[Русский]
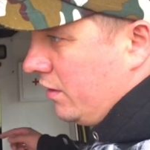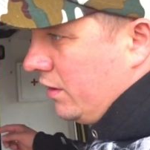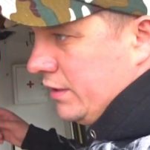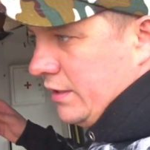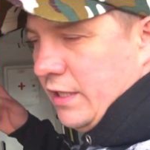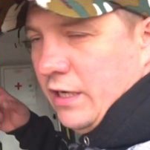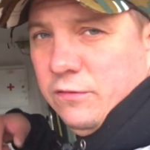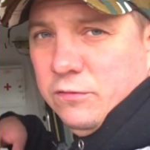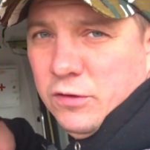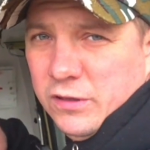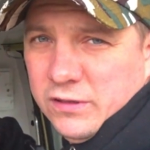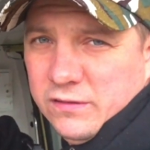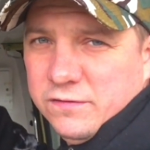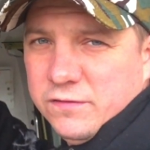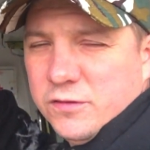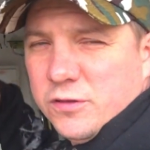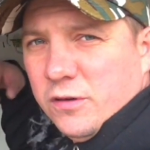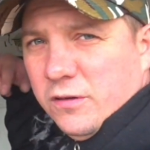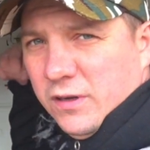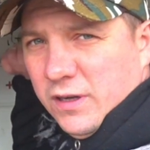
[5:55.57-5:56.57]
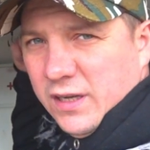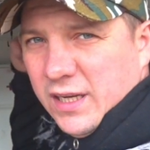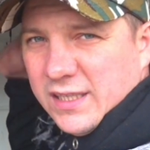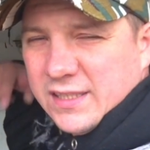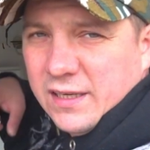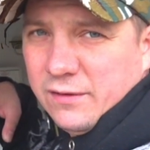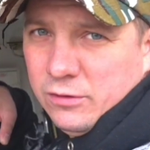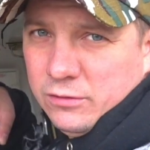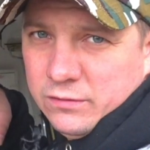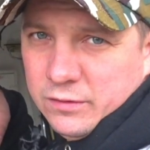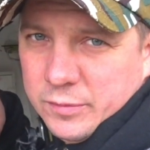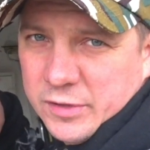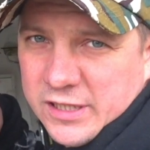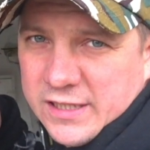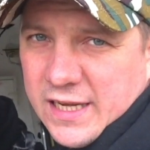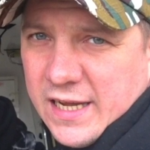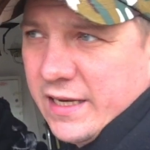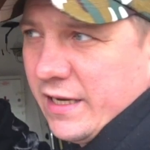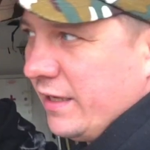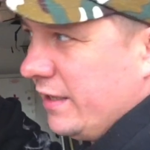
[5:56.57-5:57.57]
Телефон все оставлю в
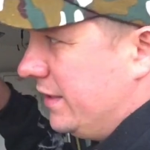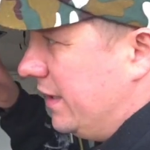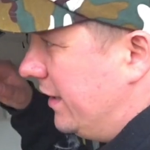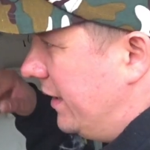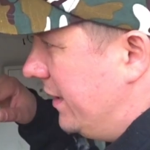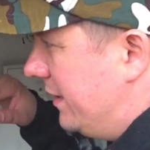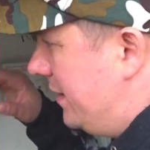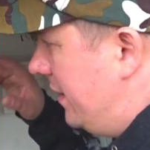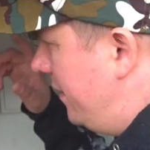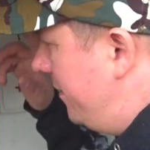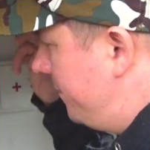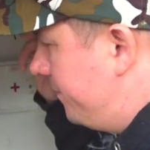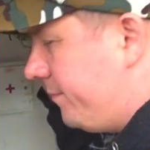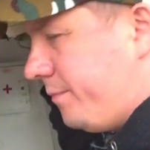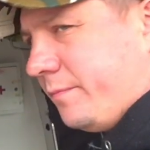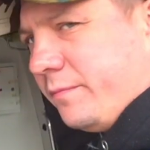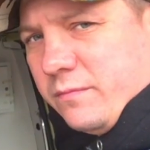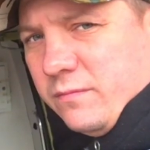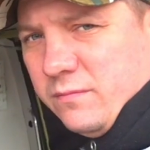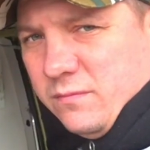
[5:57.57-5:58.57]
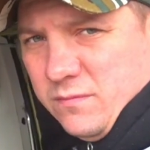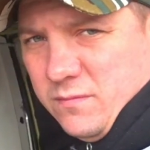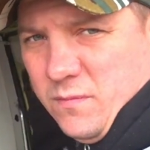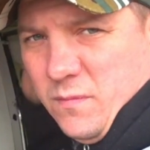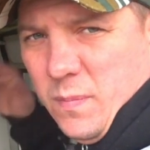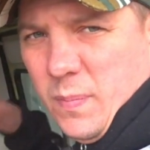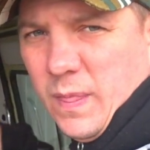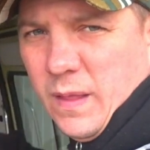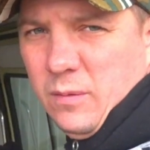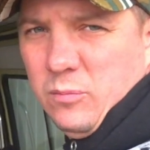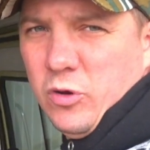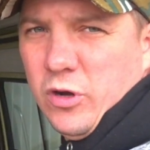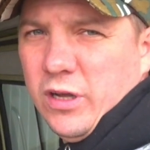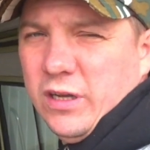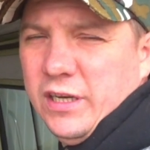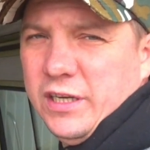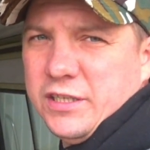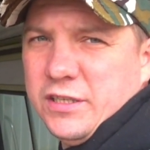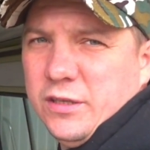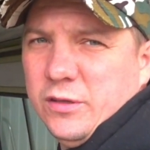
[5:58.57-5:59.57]
описании, где найти. Мой
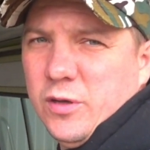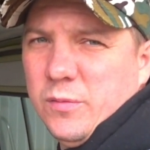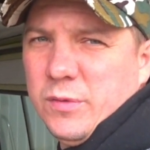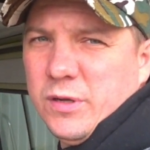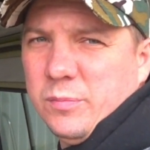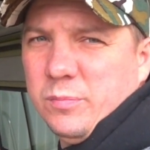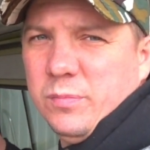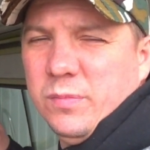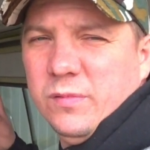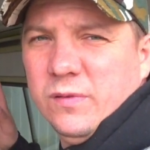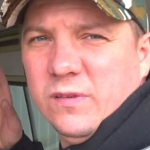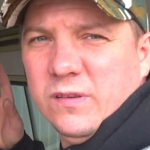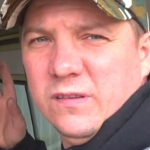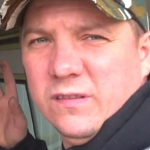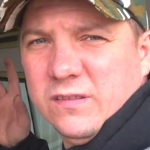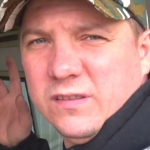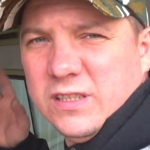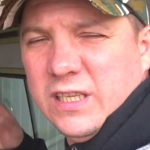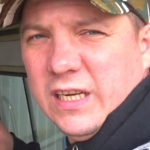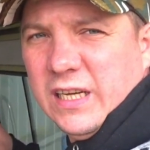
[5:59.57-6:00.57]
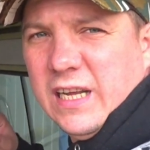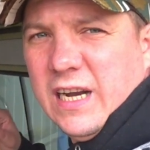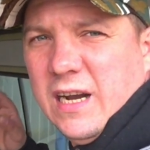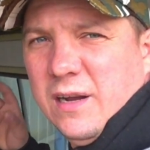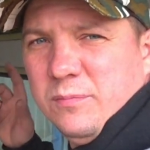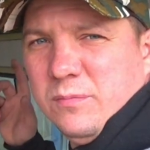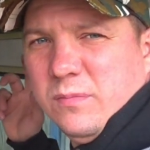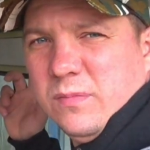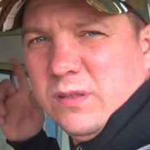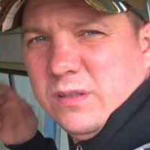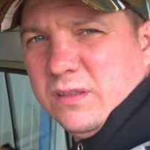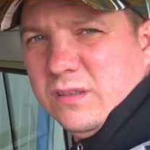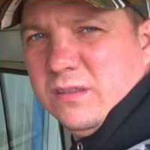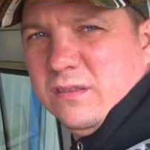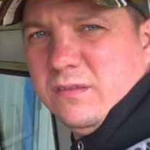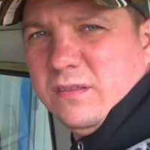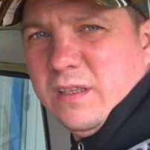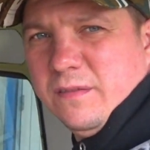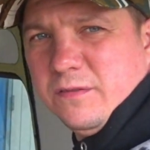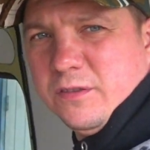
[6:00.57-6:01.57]
личный номер, Телеграм,
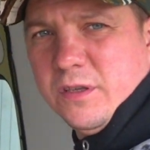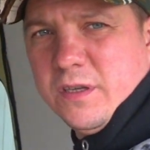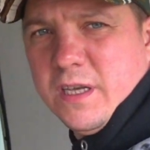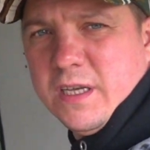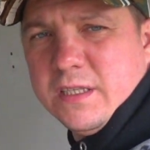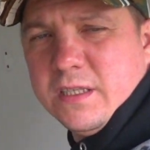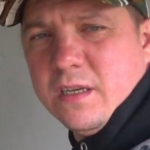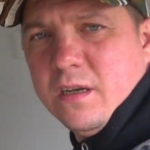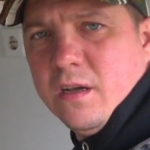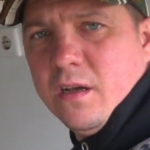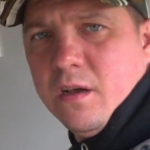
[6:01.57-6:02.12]
там все есть.